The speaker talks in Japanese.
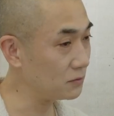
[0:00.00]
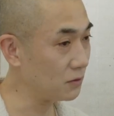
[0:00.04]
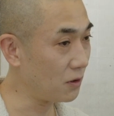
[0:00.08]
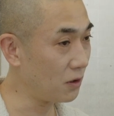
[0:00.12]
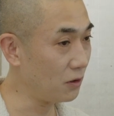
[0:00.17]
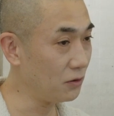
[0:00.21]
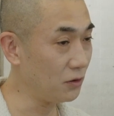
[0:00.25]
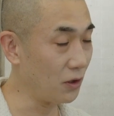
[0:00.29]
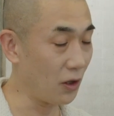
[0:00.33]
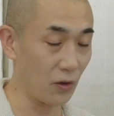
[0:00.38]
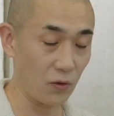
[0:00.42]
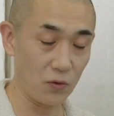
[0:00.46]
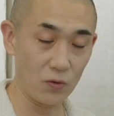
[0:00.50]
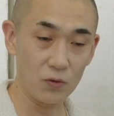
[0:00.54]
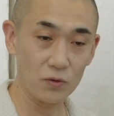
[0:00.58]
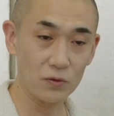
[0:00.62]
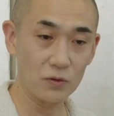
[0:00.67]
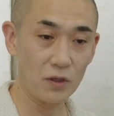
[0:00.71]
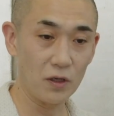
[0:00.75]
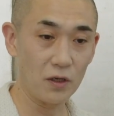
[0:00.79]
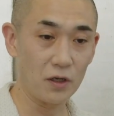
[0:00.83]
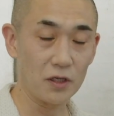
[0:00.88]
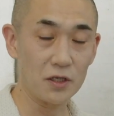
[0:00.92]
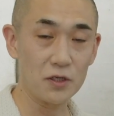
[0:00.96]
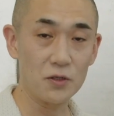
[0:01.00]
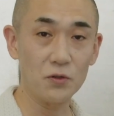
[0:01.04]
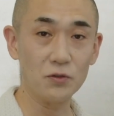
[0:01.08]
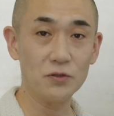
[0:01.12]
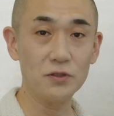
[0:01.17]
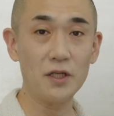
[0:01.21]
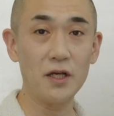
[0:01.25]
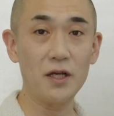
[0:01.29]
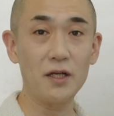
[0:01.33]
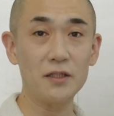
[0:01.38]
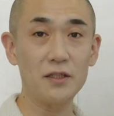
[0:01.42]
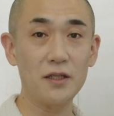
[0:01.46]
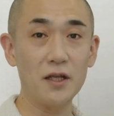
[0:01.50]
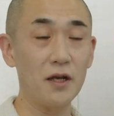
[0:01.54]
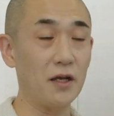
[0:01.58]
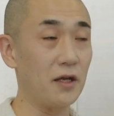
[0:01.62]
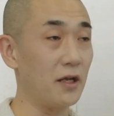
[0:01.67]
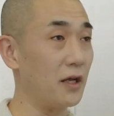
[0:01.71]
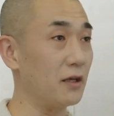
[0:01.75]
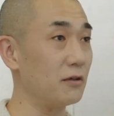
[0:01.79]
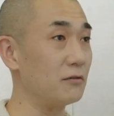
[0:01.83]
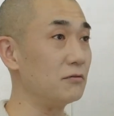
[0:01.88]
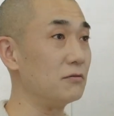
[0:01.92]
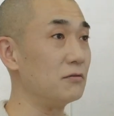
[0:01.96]
なんだろう、なんかいろんな方
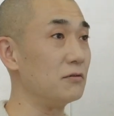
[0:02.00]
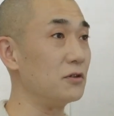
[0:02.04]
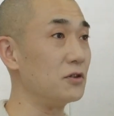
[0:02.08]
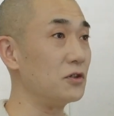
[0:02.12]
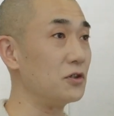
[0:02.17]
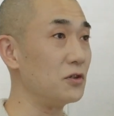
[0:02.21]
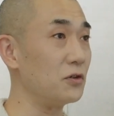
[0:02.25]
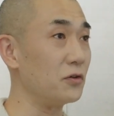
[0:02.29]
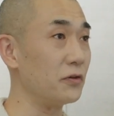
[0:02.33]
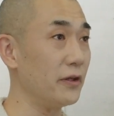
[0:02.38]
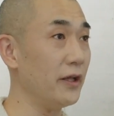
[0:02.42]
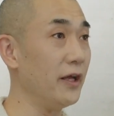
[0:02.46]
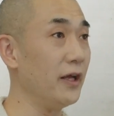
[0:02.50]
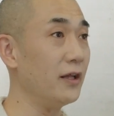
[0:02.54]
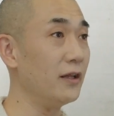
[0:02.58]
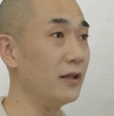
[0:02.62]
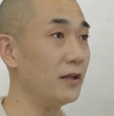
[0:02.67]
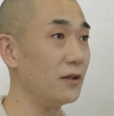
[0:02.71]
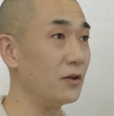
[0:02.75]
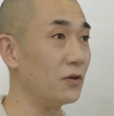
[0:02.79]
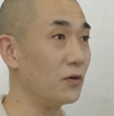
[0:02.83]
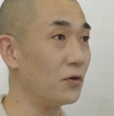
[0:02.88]
がやるんですよね、寝